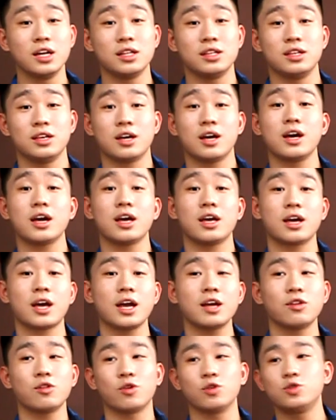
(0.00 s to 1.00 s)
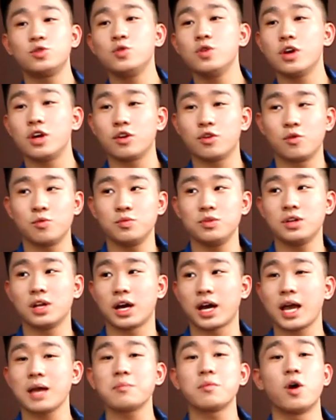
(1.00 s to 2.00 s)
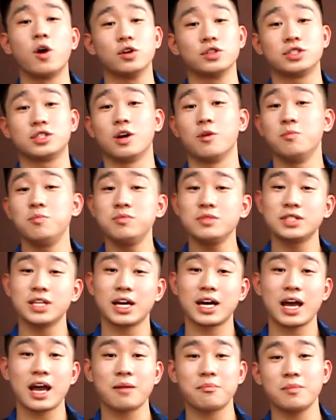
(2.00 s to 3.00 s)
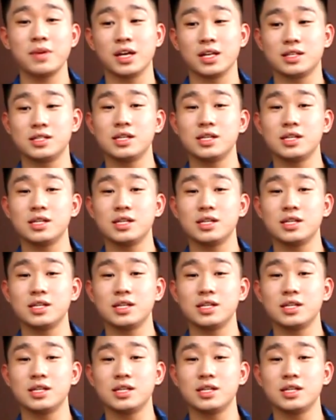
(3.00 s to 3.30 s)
thì các cái cách nói chuyện cũng như là cách mà họ sống sẽ khác biệt